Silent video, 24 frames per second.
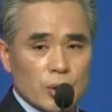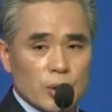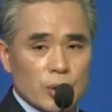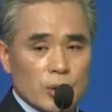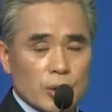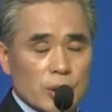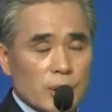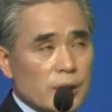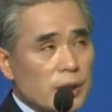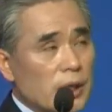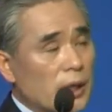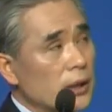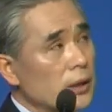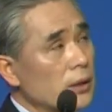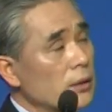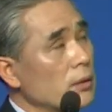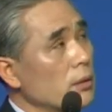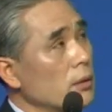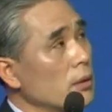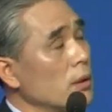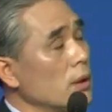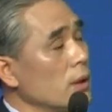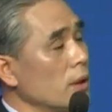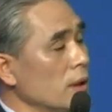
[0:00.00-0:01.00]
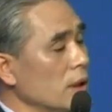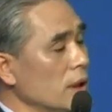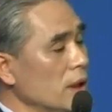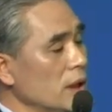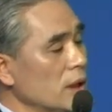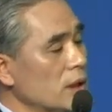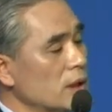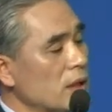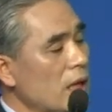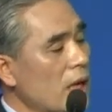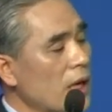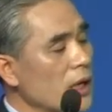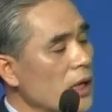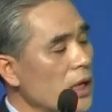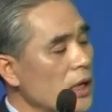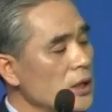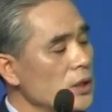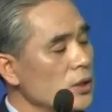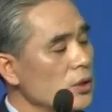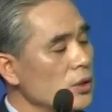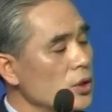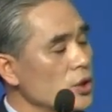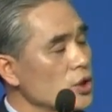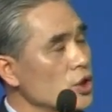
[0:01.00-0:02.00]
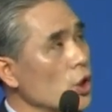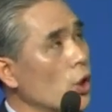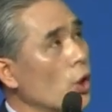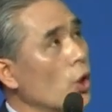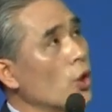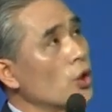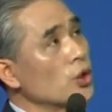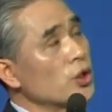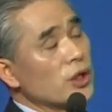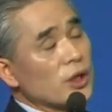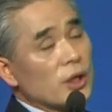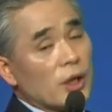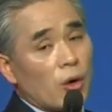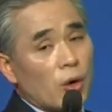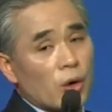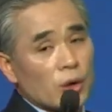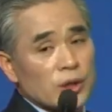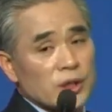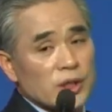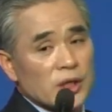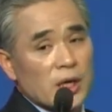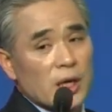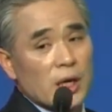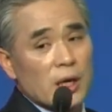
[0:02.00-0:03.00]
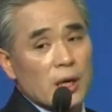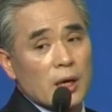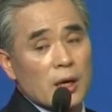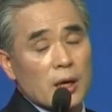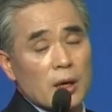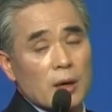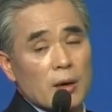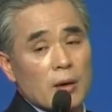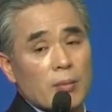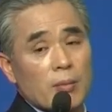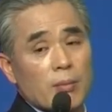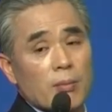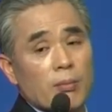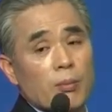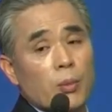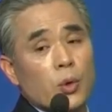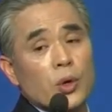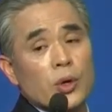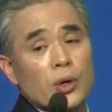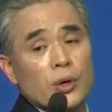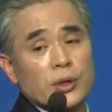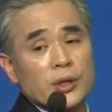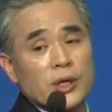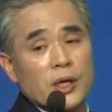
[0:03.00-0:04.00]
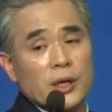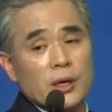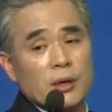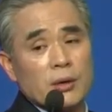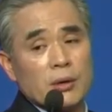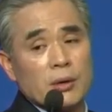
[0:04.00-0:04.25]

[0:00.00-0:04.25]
그러니까 이 땅에 있는 것이 어디 어디에 모형이에요?